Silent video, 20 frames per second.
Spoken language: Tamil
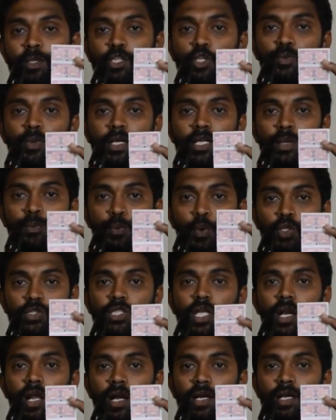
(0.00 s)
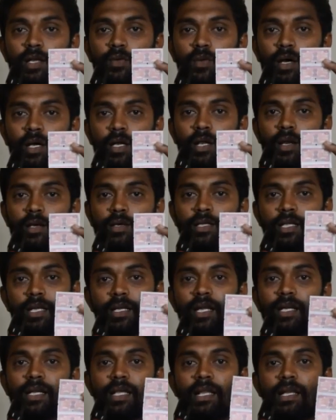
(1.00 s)
பத்து ரூபாய்க்கு போஸ்டல் ஆர்டர் வாங்கலாம்
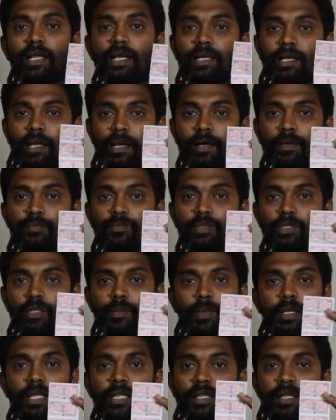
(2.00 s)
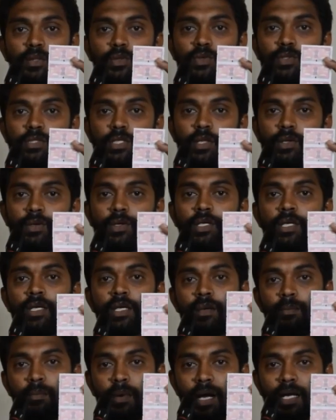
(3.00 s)
இல்லைனா டிடி எடுக்கலாம் இந்த மாதிரி ஏதாவது ஒன்று செய்யணும்
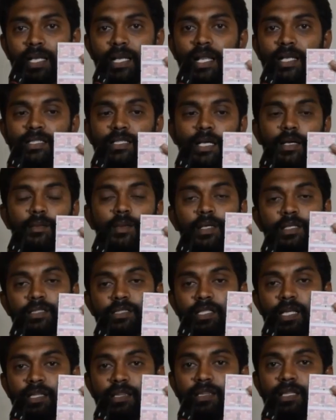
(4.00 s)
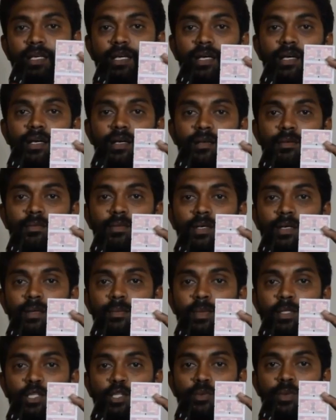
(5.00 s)
மாநில அரசாங்கமாக இருந்துச்சுன்னா இந்த
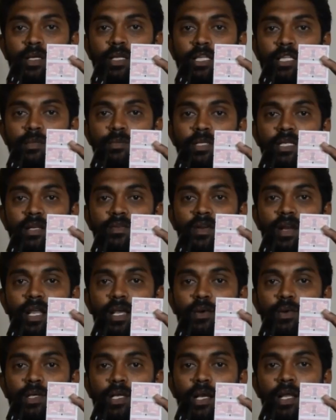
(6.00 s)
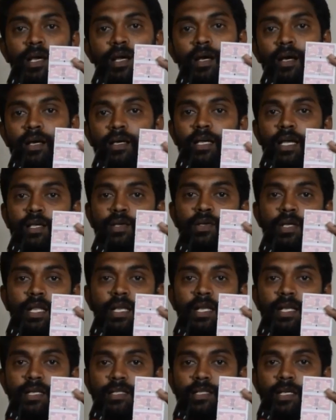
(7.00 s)
பத்து ரூபாய் நீதிமன்ற வெள்ளையை ஓட்டலாம் அங்கேயும்
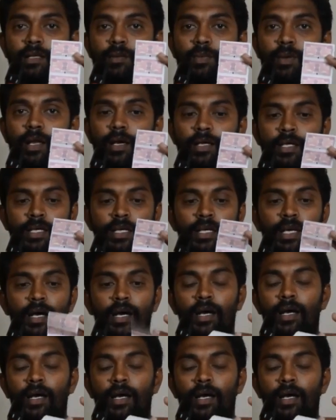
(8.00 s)
டிடி எடுத்து அனுப்பலாம்